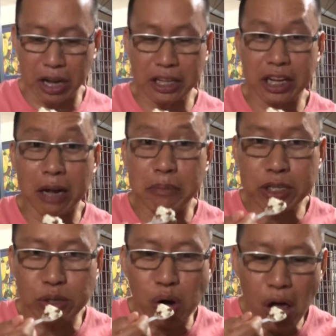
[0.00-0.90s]
Ah,
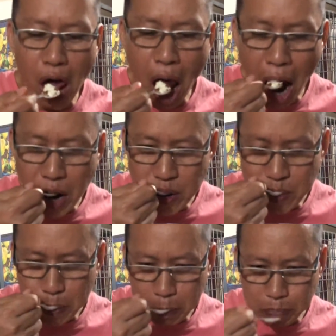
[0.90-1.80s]
tiramisu. Tiramisu
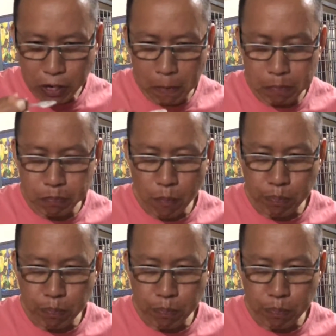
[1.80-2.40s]
cheesecake.